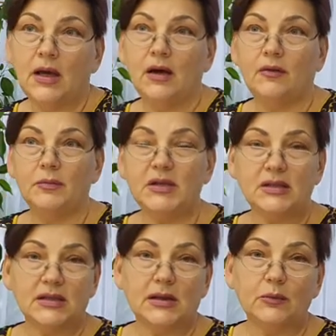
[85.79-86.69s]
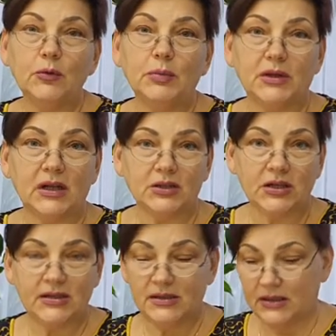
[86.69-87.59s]
э, вместе со мной
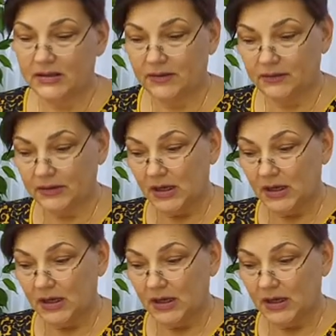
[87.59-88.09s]
продолжать действовать.